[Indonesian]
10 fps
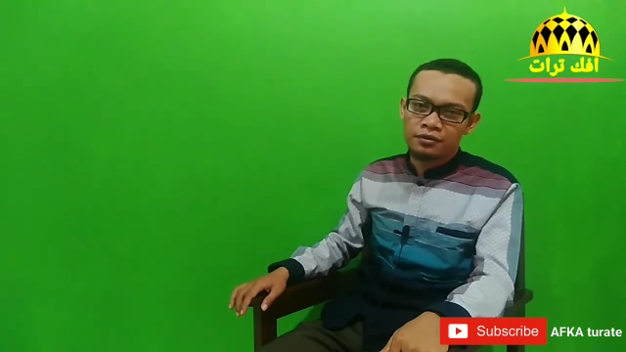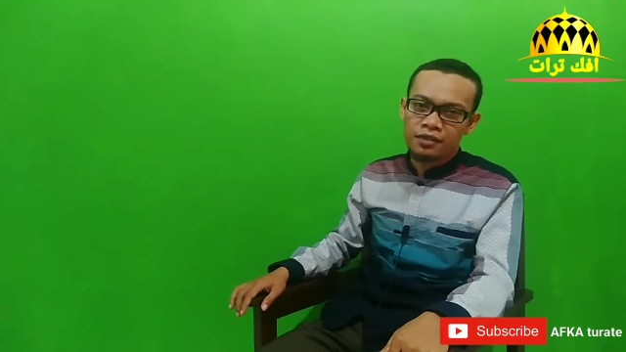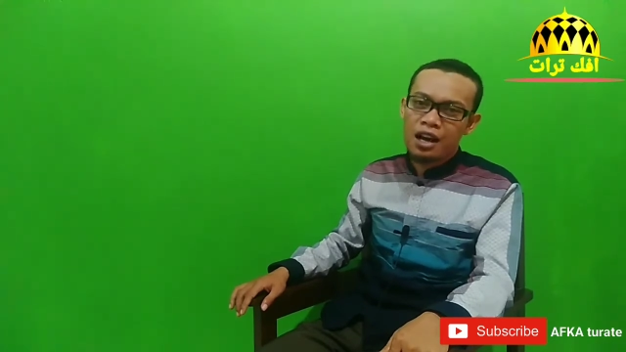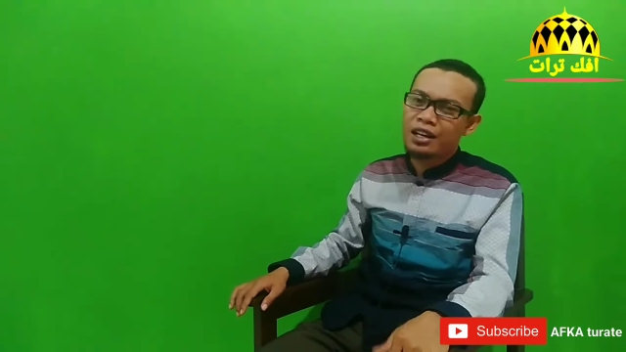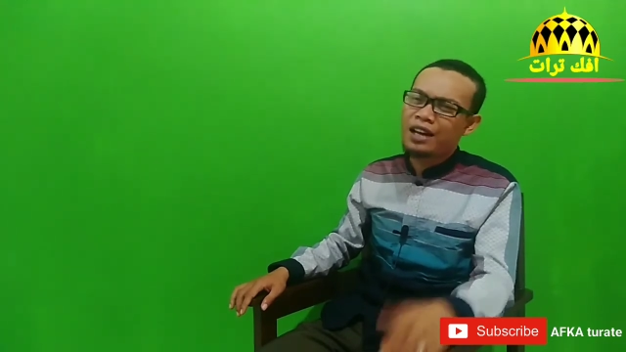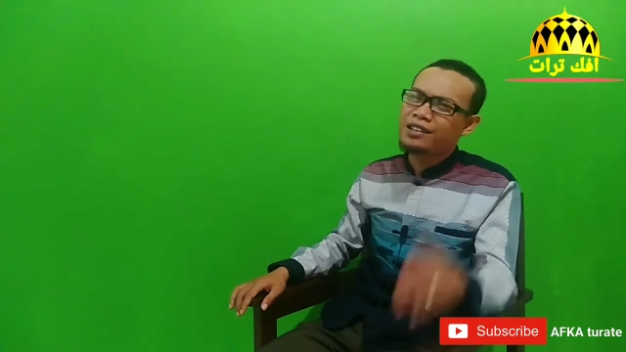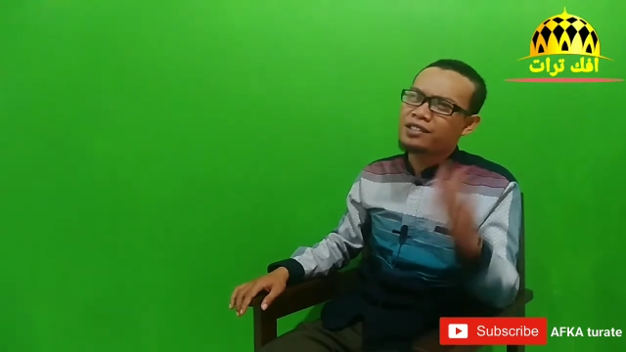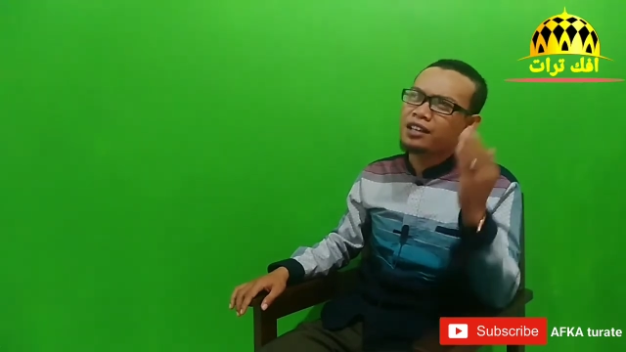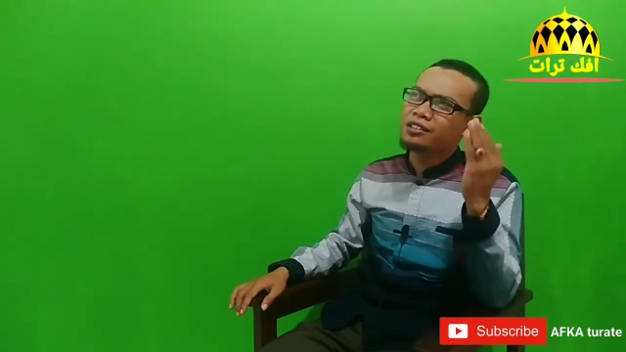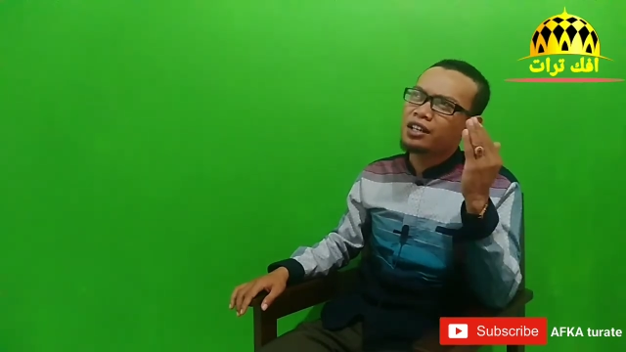Akan ada
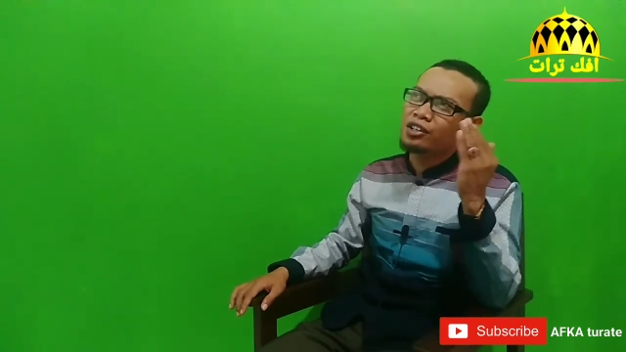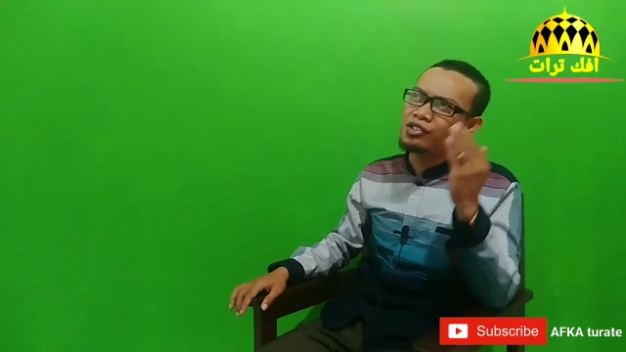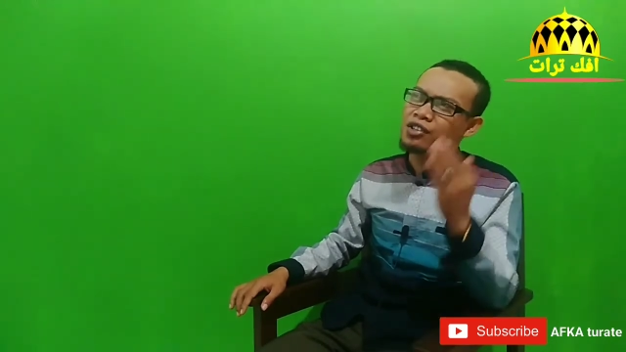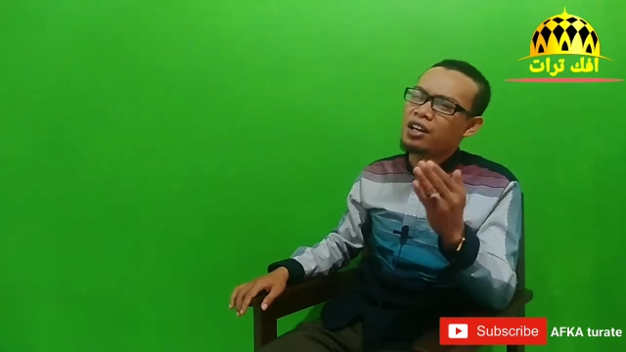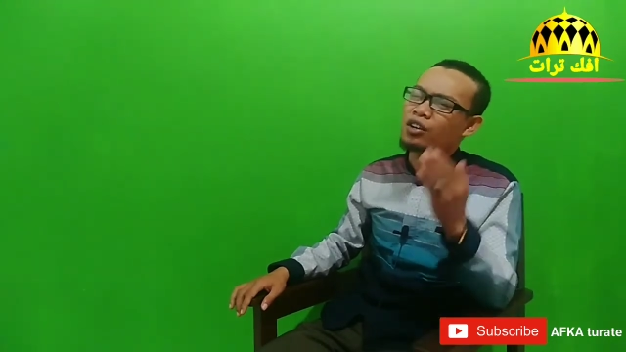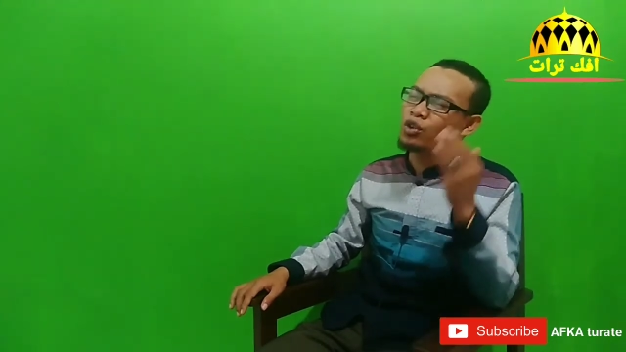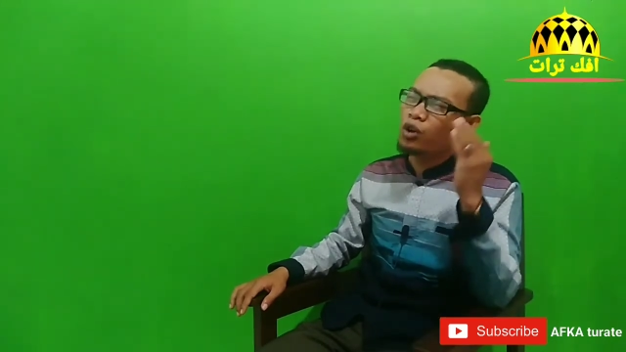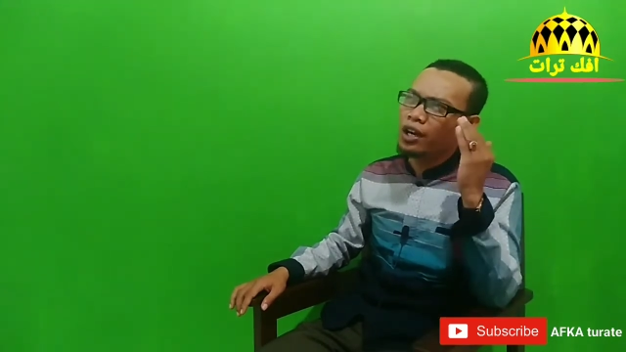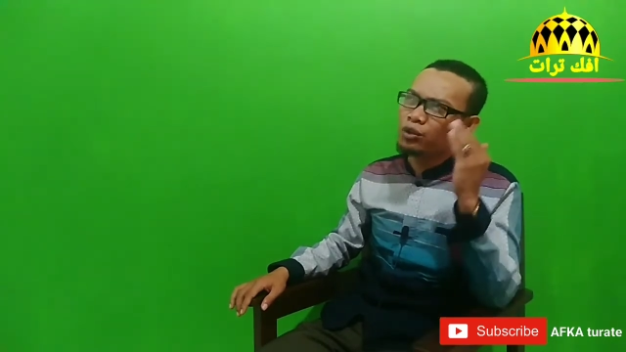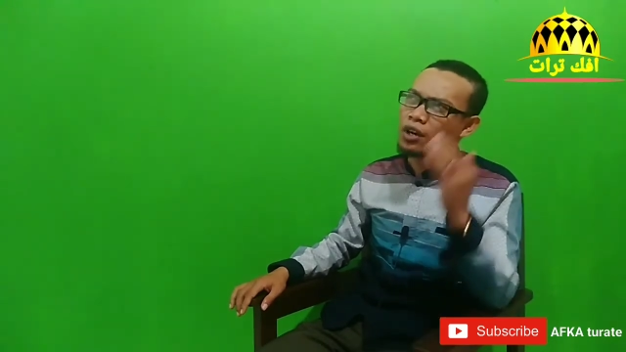saatnya ija,
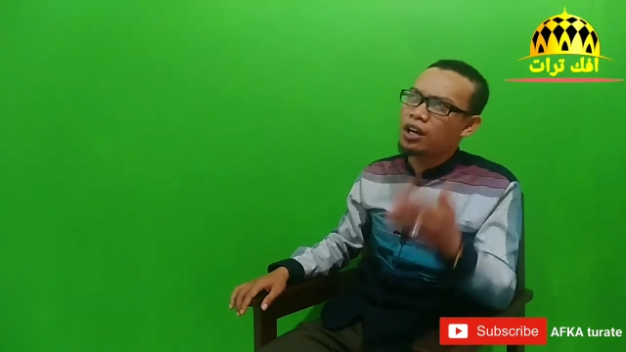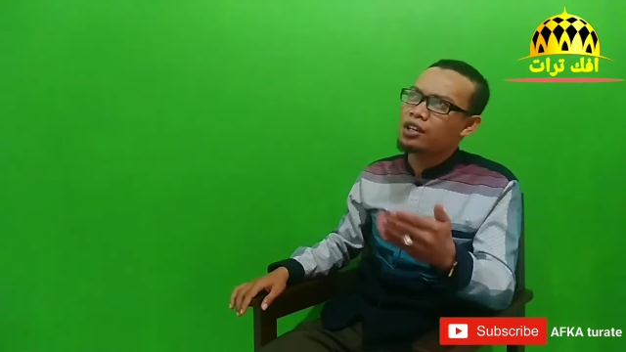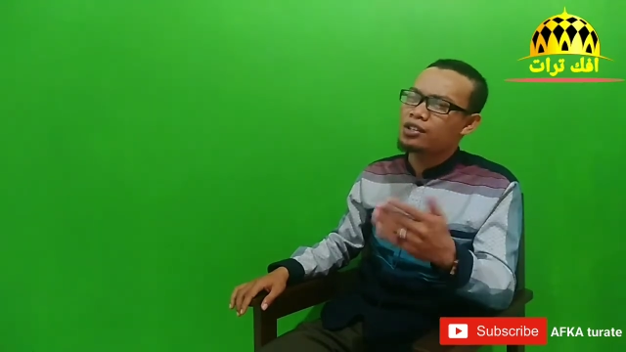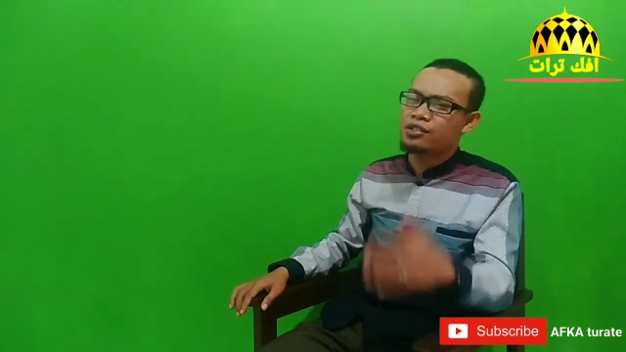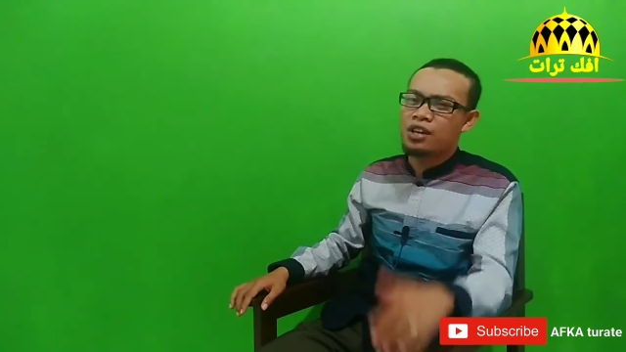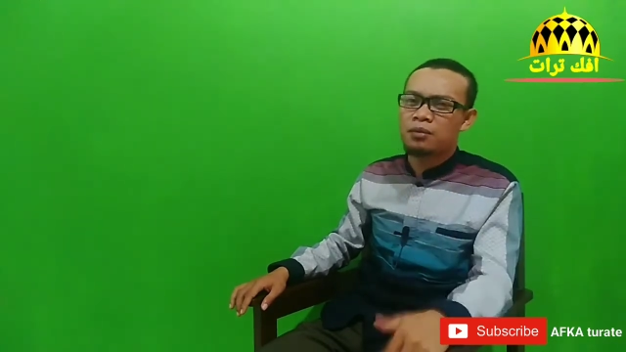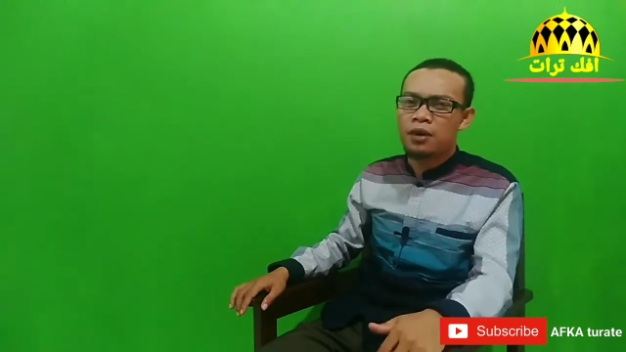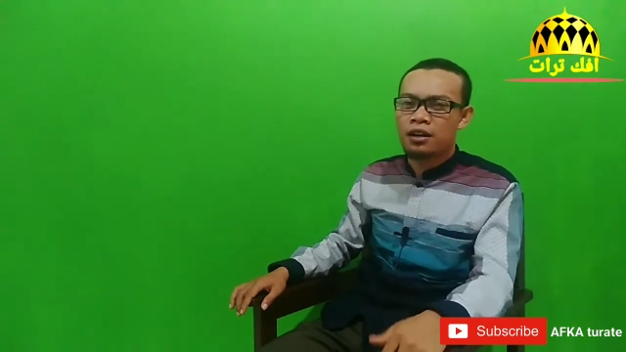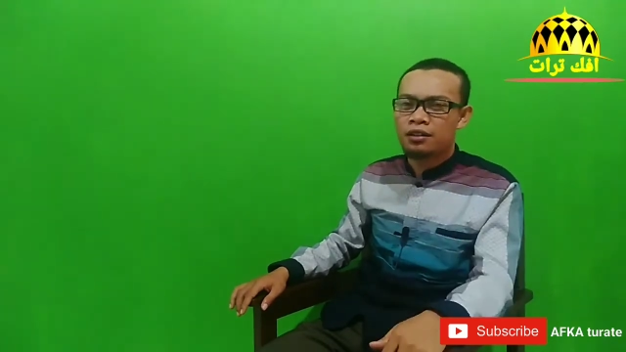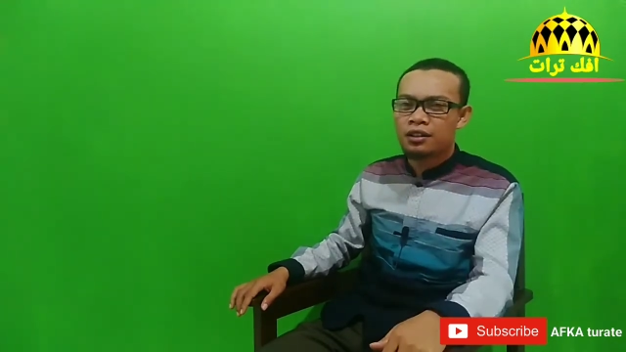doa itu akan diijabah.